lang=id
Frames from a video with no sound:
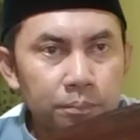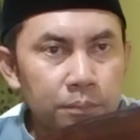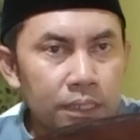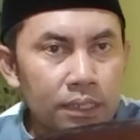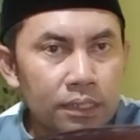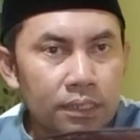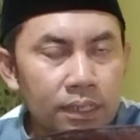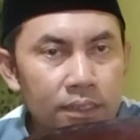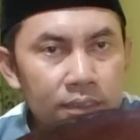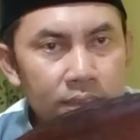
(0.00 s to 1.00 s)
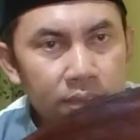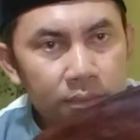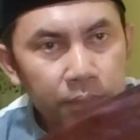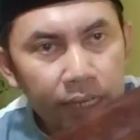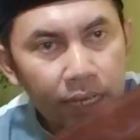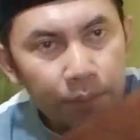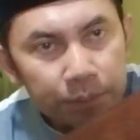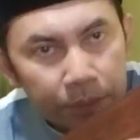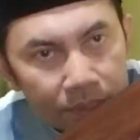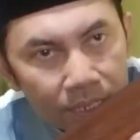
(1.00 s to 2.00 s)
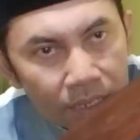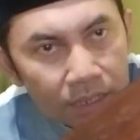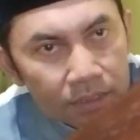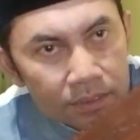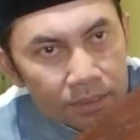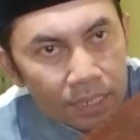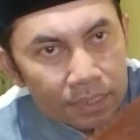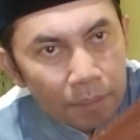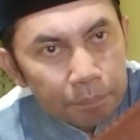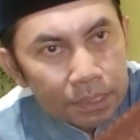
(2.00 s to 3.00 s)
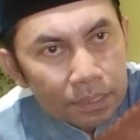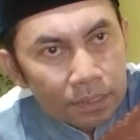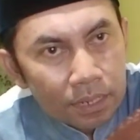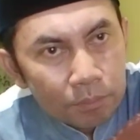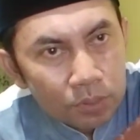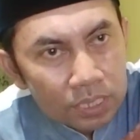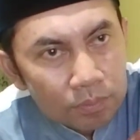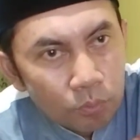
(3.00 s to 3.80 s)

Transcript: bikin dengan mengkilap seperti ini ya. Sangat rapi ya dengan motif